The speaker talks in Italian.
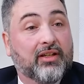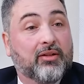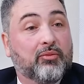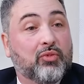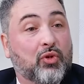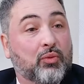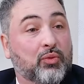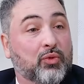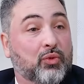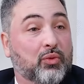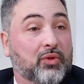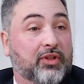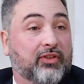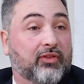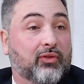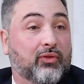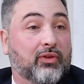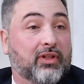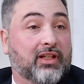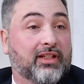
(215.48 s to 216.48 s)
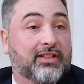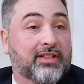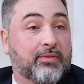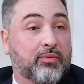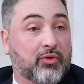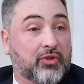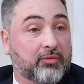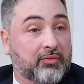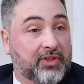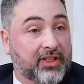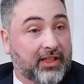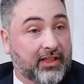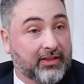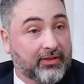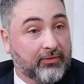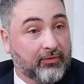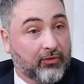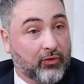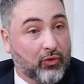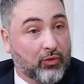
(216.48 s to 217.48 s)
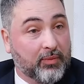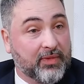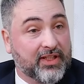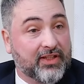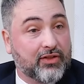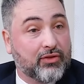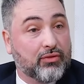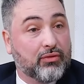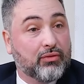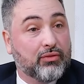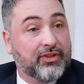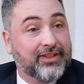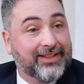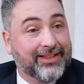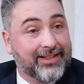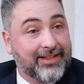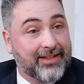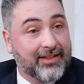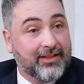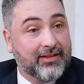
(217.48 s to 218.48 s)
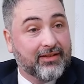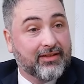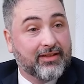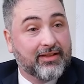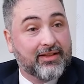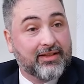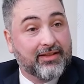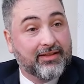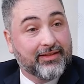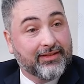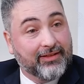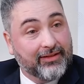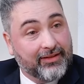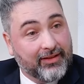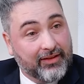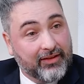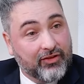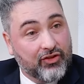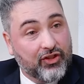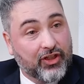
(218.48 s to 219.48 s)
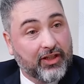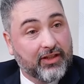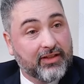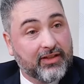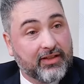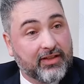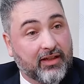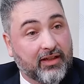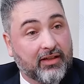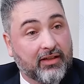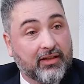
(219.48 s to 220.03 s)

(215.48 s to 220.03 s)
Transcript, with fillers: proprio questo, è la disponibilità di informazioni, di sintesi, di intelligenza